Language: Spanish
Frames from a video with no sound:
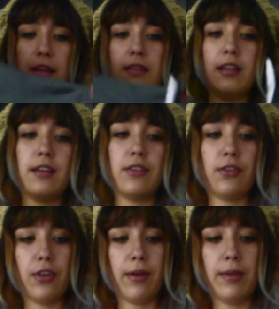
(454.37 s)
fijan,
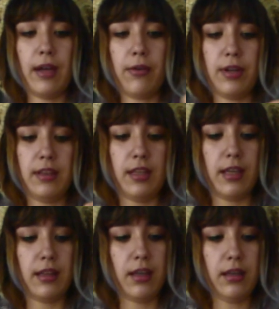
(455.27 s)
tiene todavía una
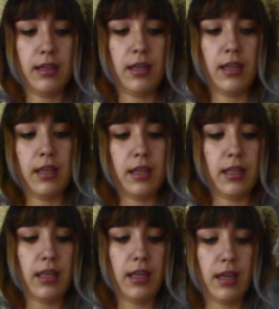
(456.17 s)
etiqueta
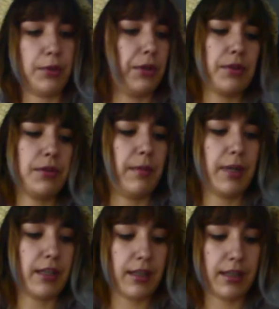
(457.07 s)
y bueno, es
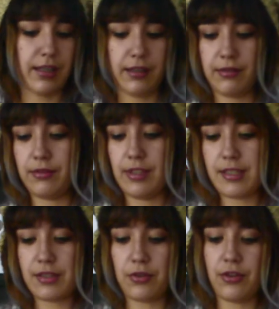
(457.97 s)
una marca que
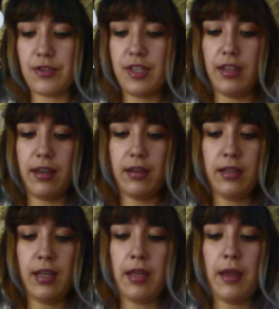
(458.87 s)
es
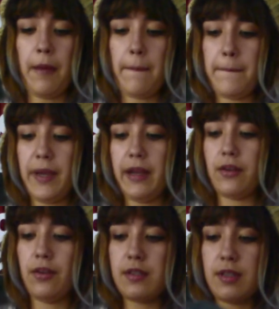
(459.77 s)
desconocida,
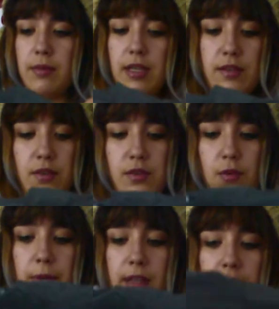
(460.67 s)
pero se me
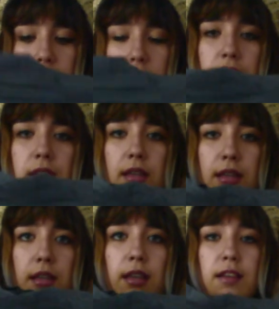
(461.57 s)
hizo súper trendy
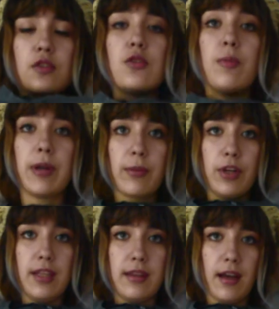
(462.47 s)
y
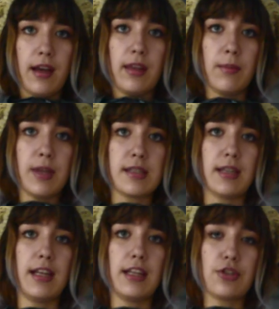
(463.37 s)
súper bonita,
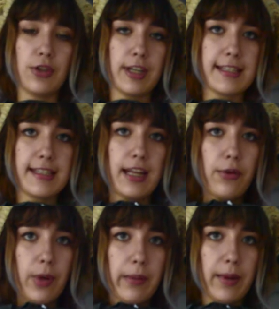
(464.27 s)
además de que el hecho de que
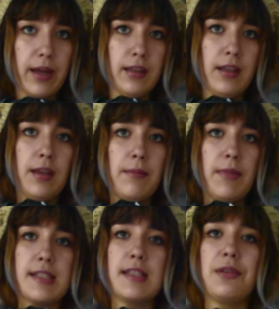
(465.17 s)
sea nueva
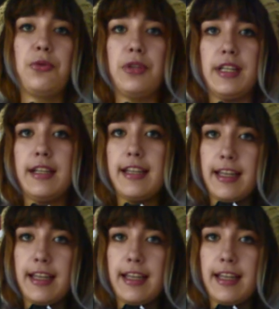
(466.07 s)
me asegura